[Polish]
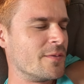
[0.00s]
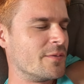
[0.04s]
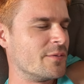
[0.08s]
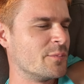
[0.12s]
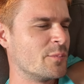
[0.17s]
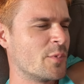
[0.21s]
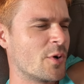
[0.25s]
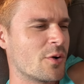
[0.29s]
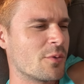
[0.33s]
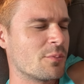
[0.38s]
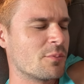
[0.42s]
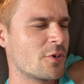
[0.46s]

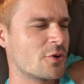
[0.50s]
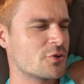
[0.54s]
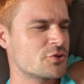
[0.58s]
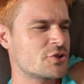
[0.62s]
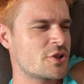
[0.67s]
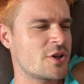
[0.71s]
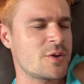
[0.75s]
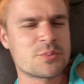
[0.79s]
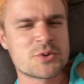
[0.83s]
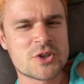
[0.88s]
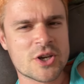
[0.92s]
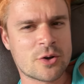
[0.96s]
Mo
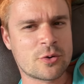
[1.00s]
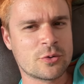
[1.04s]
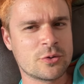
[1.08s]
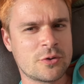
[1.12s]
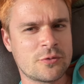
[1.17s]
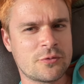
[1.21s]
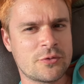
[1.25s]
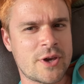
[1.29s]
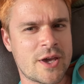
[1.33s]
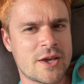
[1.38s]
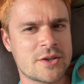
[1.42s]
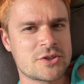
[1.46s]
może i
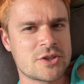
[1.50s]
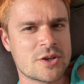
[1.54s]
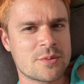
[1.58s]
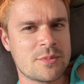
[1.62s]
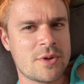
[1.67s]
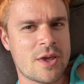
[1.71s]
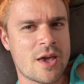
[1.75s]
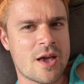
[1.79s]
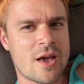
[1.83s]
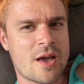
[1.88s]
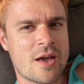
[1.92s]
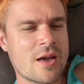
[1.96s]
przekonujecie
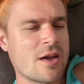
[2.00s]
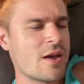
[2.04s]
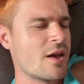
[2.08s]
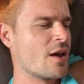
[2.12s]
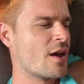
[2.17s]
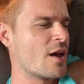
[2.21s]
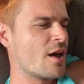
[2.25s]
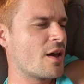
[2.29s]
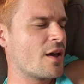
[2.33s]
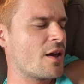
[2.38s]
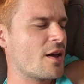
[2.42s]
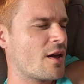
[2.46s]
mnie,
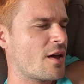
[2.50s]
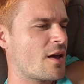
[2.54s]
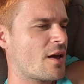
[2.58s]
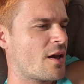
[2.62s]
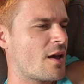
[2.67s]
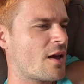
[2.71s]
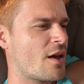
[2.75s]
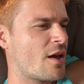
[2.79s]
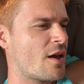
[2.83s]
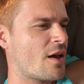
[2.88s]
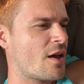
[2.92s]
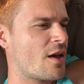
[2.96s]

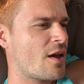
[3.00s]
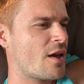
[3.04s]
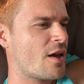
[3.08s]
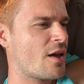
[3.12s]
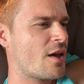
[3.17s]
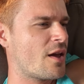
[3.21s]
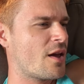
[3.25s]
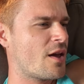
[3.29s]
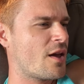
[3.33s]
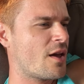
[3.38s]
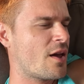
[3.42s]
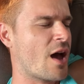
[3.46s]

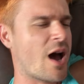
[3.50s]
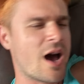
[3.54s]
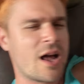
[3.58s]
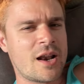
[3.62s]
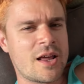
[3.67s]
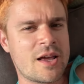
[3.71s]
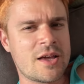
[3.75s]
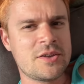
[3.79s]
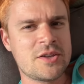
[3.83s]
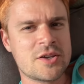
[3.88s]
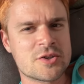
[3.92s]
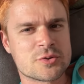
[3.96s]
yy,
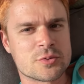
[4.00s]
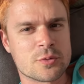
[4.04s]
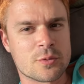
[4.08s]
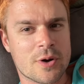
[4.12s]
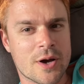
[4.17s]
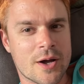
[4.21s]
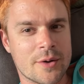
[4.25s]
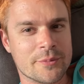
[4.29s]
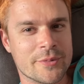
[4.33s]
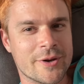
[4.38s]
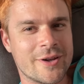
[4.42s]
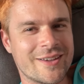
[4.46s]
ale nie
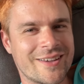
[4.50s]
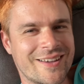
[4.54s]
słucham.